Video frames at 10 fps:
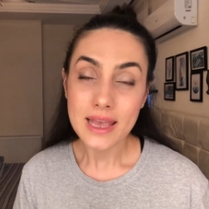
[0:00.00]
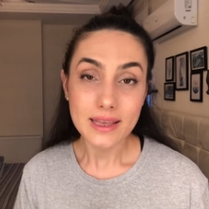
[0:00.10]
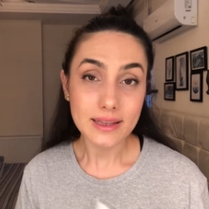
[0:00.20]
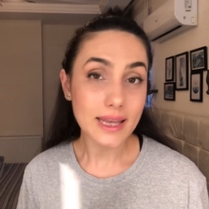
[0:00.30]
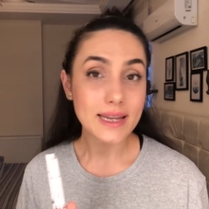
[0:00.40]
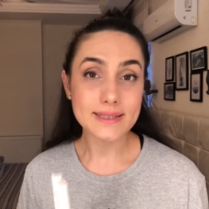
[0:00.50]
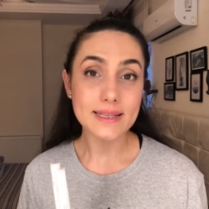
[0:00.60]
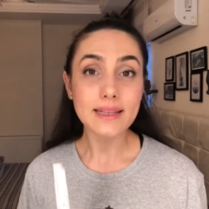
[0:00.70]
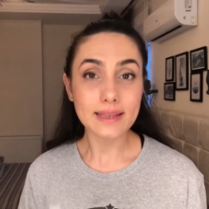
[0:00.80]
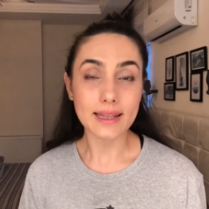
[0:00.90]
Ya da en
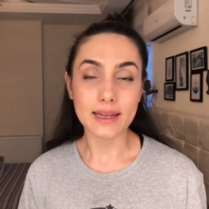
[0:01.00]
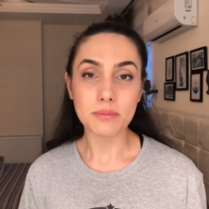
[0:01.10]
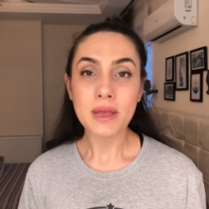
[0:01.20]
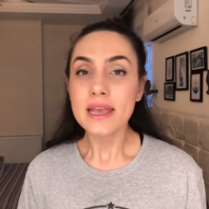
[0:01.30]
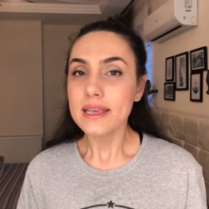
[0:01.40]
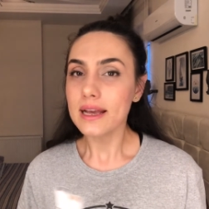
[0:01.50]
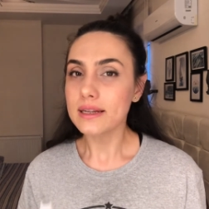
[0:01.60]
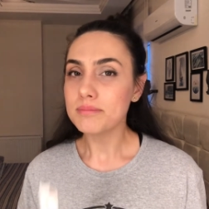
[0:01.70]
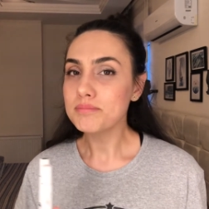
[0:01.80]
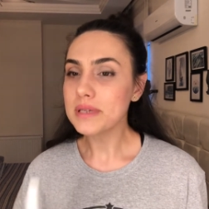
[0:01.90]
azından denerim.
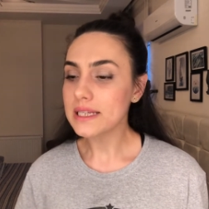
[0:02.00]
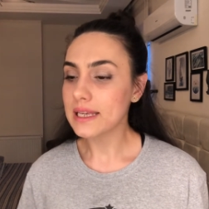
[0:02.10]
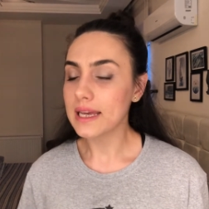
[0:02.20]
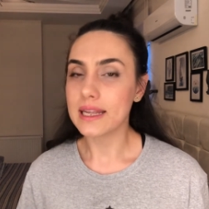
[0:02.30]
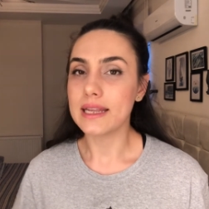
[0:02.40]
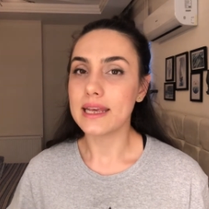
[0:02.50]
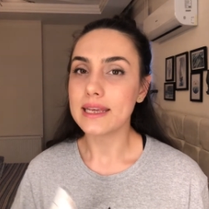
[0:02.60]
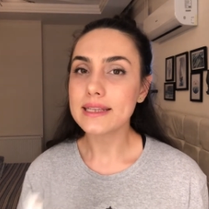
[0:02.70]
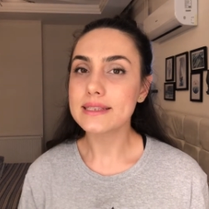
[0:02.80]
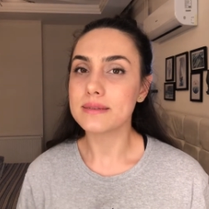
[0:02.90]
Yani bir kereliğe
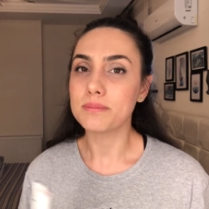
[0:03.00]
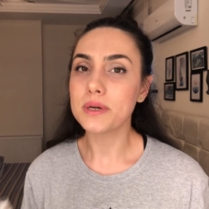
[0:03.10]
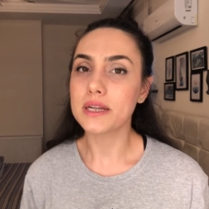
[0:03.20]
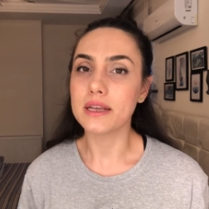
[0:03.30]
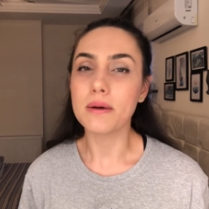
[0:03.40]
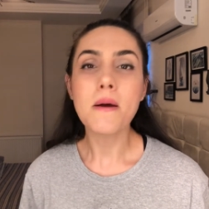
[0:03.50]
gittiğim parayı